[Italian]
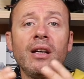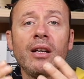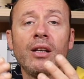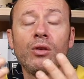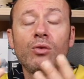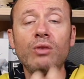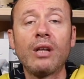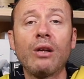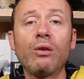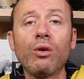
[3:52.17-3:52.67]

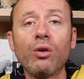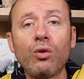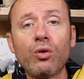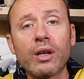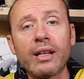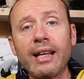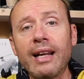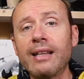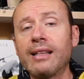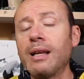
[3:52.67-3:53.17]
non hanno
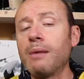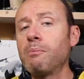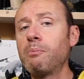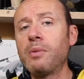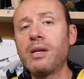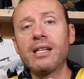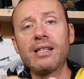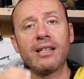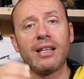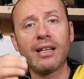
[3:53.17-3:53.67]
ancora delle
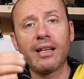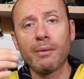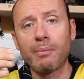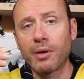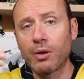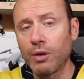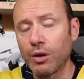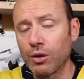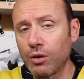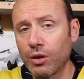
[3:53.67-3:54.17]
tempistiche
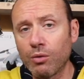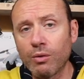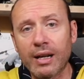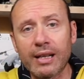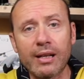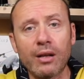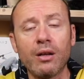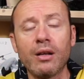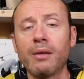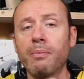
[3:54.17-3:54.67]
per quanto
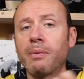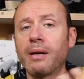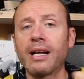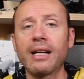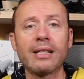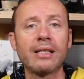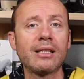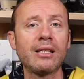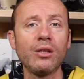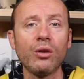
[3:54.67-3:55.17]
riguardano le
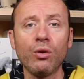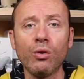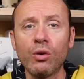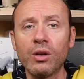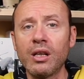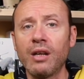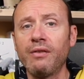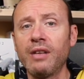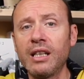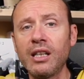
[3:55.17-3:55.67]

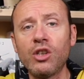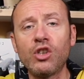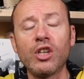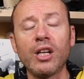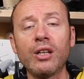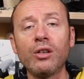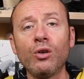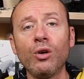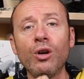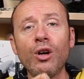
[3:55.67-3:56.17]
riparazioni e via
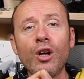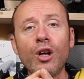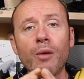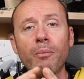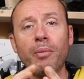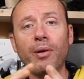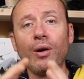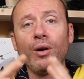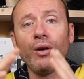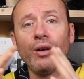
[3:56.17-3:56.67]
dicendo,
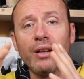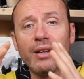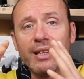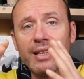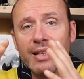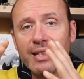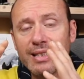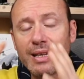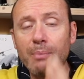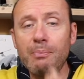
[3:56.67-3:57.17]
però
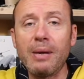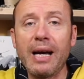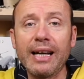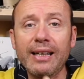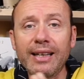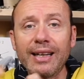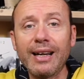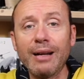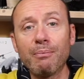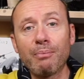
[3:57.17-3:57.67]

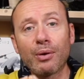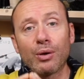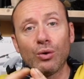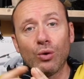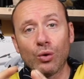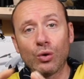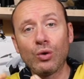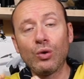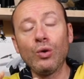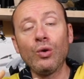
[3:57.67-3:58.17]
sappiate che il
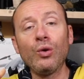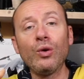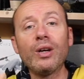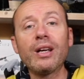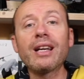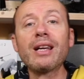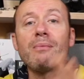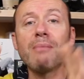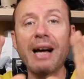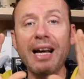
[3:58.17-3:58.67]
prodotto
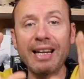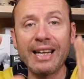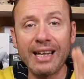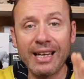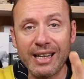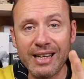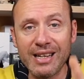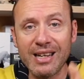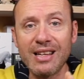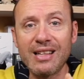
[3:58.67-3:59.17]

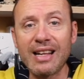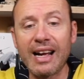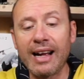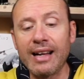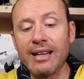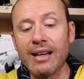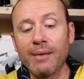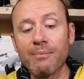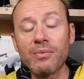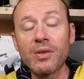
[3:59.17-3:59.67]
rimane in
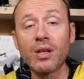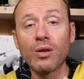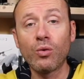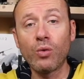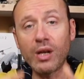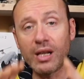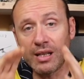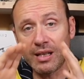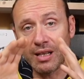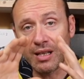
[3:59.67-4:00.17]
Italia,
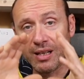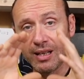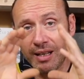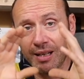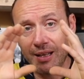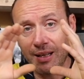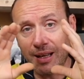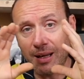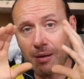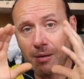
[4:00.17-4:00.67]
quindi
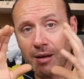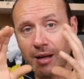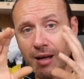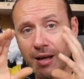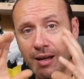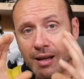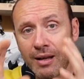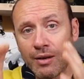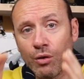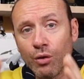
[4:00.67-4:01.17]

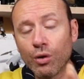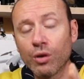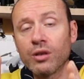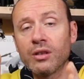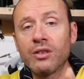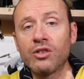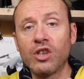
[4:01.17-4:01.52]
eh, loro